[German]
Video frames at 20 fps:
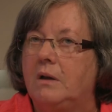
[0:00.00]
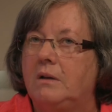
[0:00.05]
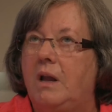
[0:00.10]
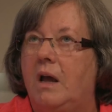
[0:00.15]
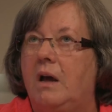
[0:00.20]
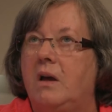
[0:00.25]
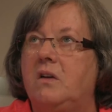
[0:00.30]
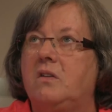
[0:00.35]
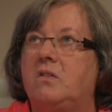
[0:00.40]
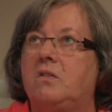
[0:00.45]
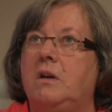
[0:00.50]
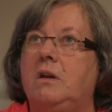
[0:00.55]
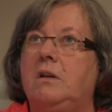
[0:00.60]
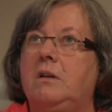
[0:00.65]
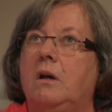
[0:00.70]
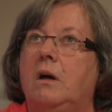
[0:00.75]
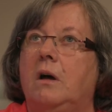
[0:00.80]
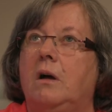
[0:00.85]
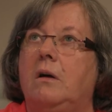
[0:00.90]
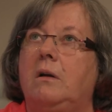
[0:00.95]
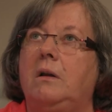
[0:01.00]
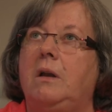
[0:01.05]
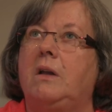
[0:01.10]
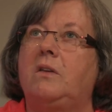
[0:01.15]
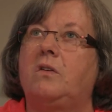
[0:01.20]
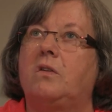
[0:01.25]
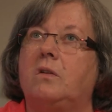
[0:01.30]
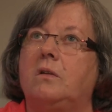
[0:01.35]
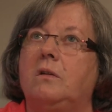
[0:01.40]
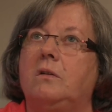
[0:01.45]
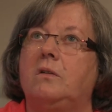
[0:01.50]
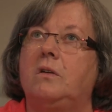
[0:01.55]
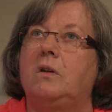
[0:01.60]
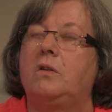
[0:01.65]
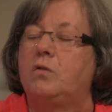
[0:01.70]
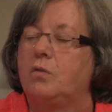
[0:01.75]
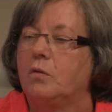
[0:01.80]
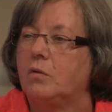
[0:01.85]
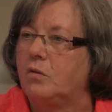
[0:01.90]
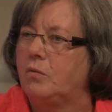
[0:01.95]
der ist in der letzten
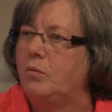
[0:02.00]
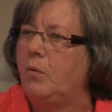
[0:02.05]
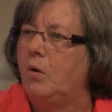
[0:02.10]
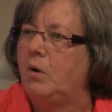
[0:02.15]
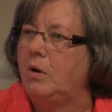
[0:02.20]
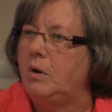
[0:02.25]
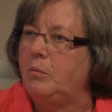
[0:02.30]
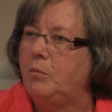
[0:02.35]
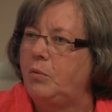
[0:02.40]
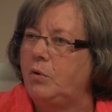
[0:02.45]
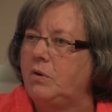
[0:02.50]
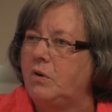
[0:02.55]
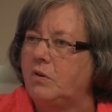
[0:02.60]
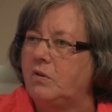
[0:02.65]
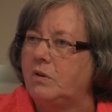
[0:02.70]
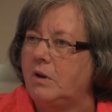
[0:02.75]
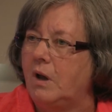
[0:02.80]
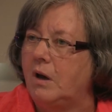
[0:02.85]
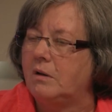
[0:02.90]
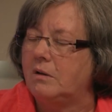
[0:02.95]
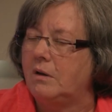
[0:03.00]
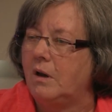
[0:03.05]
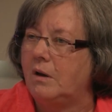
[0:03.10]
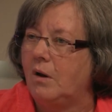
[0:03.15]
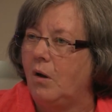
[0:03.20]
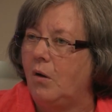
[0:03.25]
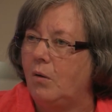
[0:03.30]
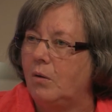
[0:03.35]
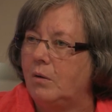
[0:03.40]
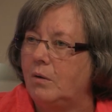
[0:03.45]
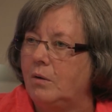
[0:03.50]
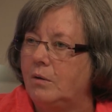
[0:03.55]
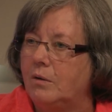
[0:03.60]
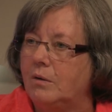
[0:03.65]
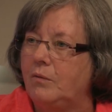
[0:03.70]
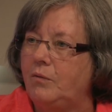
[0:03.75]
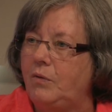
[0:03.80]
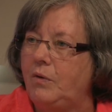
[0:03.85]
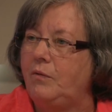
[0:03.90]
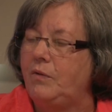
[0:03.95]
Sitzungswoche im Bundestag dann auch
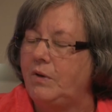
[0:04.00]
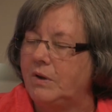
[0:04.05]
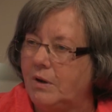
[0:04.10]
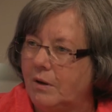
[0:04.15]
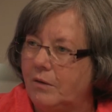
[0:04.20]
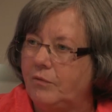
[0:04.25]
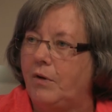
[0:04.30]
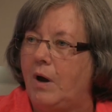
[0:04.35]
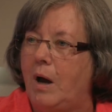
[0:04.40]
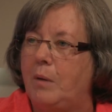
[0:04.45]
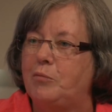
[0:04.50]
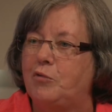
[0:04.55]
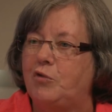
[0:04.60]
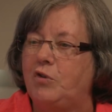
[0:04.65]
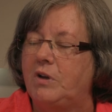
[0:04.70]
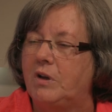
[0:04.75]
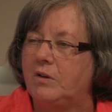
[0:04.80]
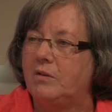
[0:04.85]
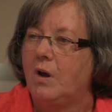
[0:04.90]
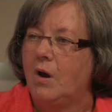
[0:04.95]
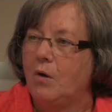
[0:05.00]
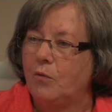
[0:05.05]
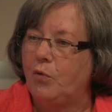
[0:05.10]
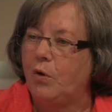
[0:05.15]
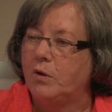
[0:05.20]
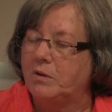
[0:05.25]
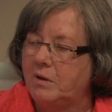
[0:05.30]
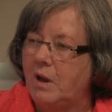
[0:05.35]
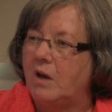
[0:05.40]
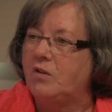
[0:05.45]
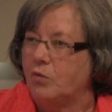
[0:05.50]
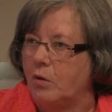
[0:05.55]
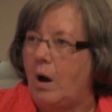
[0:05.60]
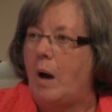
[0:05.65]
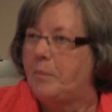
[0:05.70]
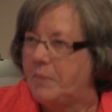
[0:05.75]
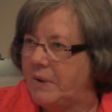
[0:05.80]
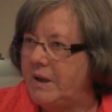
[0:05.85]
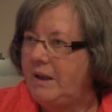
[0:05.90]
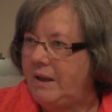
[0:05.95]
irgendwie wieder verabschiedet worden, also
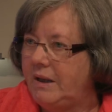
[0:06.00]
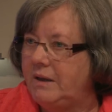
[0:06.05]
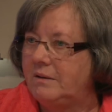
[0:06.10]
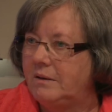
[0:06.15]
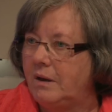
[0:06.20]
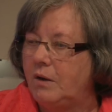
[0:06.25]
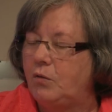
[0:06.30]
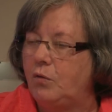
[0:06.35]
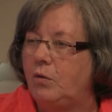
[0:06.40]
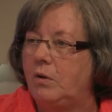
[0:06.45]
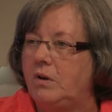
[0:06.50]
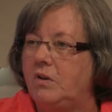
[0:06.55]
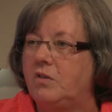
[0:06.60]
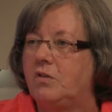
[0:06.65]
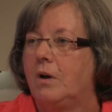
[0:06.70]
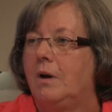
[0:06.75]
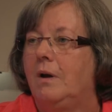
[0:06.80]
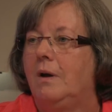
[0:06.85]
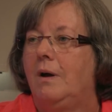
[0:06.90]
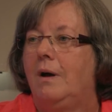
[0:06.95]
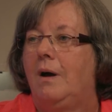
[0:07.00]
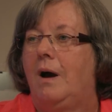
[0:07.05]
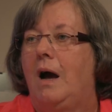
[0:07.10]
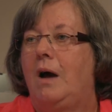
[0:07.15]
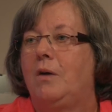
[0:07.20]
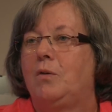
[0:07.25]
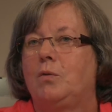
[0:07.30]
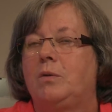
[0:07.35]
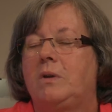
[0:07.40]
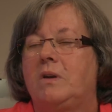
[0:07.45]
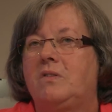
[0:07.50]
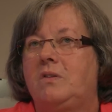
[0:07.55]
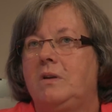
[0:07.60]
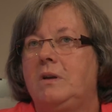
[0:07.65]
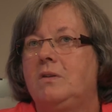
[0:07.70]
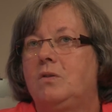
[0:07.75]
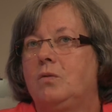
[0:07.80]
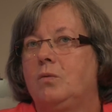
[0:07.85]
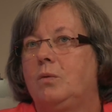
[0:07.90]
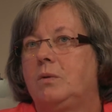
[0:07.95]
abgelehnt natürlich. Mhm. Also das
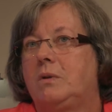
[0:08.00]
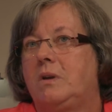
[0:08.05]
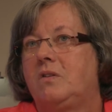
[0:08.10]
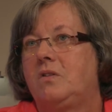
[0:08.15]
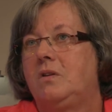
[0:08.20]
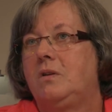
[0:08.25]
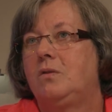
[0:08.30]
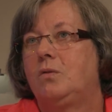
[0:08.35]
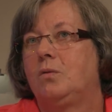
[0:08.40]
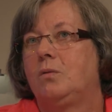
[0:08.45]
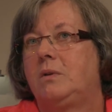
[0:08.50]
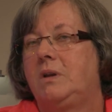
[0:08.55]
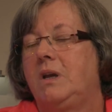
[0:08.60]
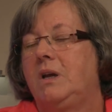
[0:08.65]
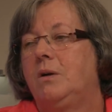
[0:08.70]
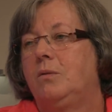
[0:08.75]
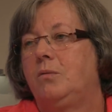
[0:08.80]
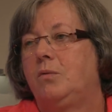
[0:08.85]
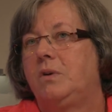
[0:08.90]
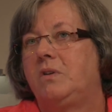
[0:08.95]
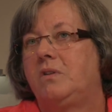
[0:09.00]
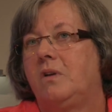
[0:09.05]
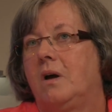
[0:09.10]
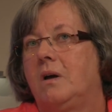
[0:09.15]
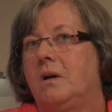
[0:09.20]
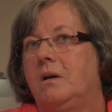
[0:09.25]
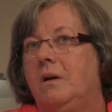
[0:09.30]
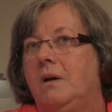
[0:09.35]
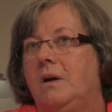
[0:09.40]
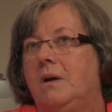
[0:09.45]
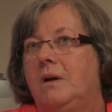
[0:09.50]
sind so, das sind so Dinge, wo ich sage,